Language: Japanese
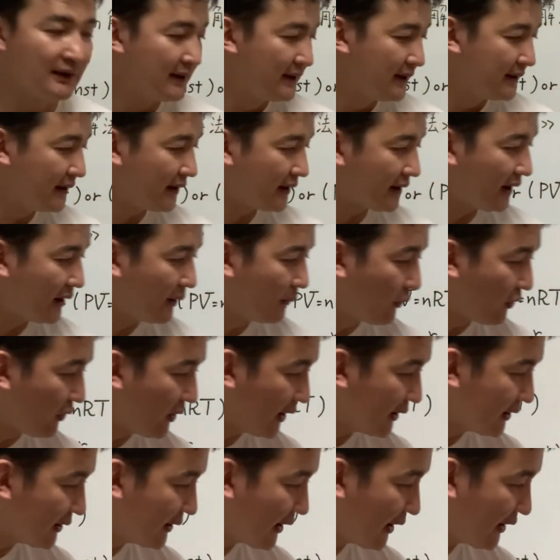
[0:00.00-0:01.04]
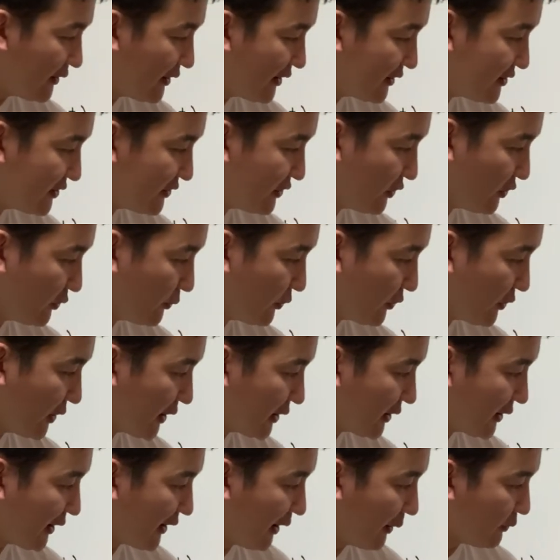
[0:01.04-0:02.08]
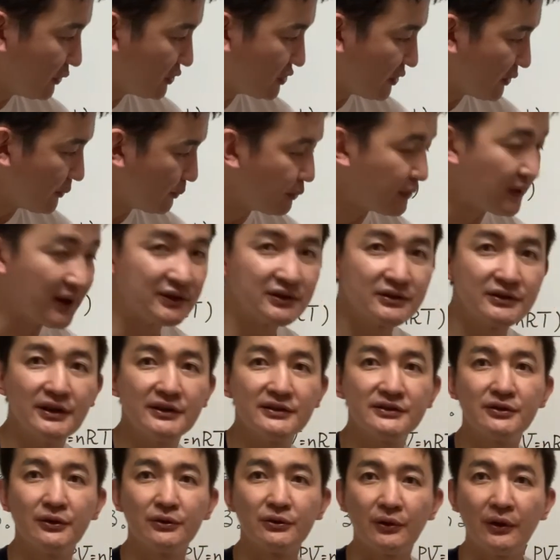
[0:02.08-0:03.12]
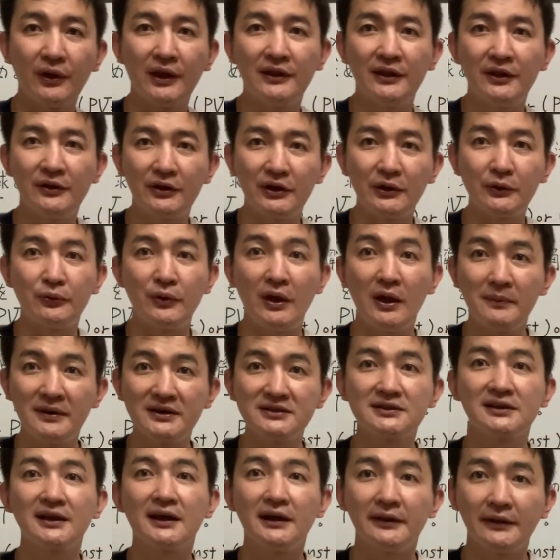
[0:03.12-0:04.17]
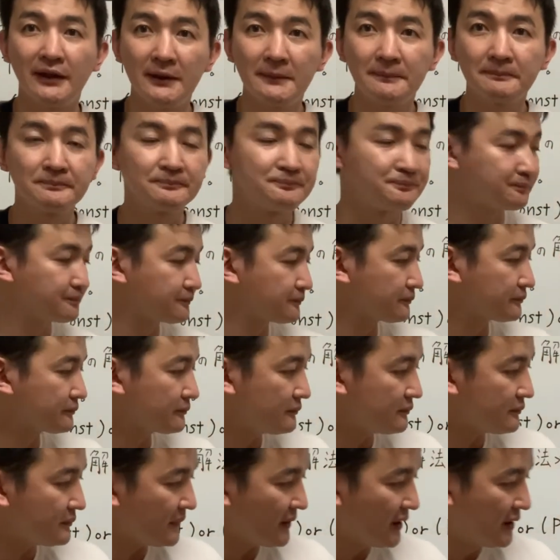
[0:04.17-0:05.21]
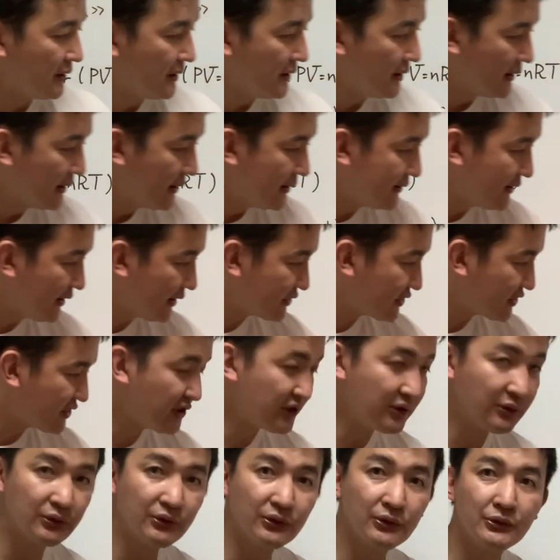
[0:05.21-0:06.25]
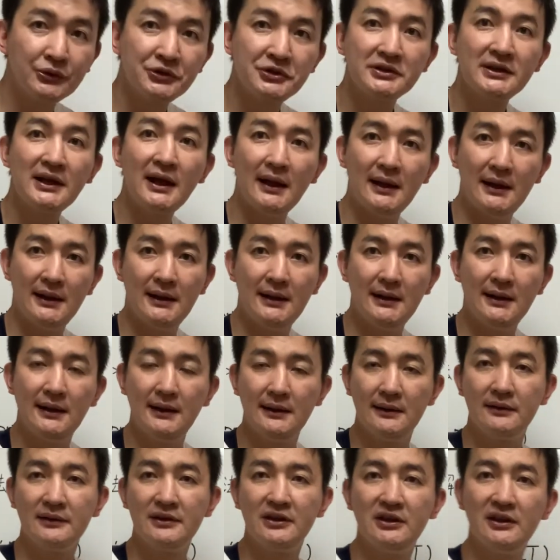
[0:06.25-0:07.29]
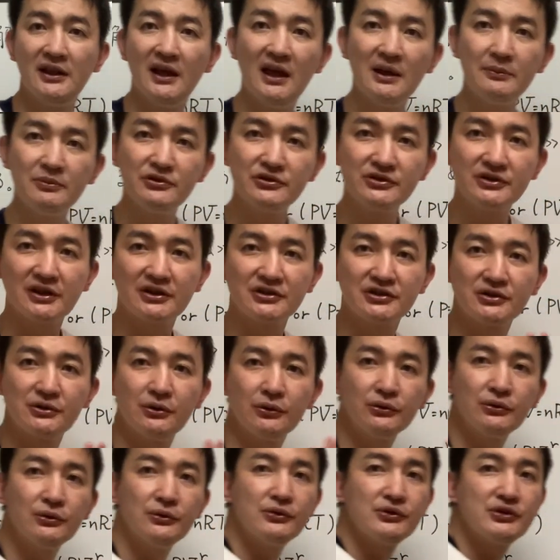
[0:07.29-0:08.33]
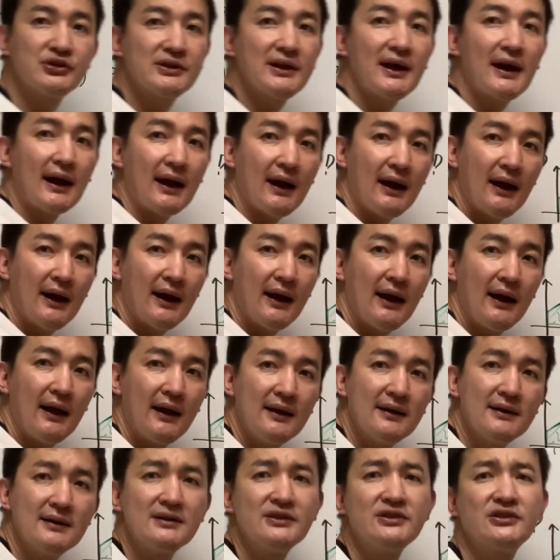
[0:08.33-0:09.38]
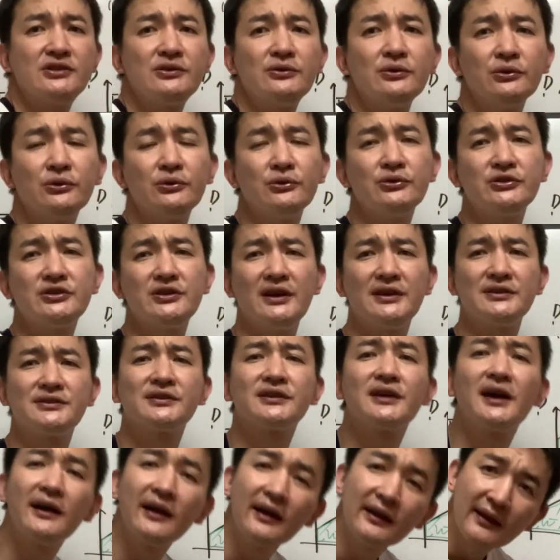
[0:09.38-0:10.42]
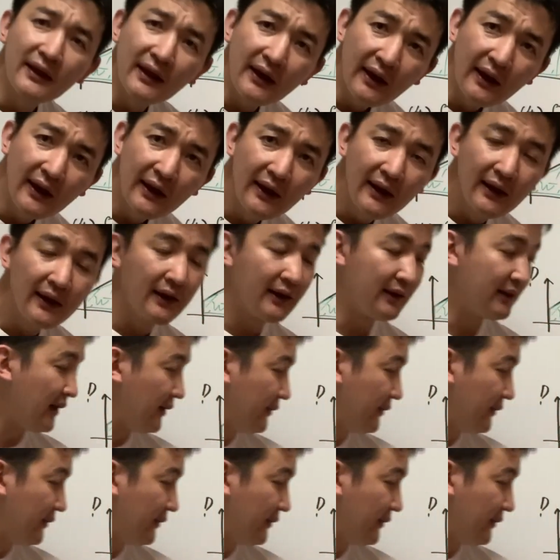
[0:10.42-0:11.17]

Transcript: だからもらって、熱量をもらったらもちろんプラスですよとエネルギー増えますからね。じゃあ仕事をした。気体分子が仕事をしたら、仕事をしたら疲れてエネ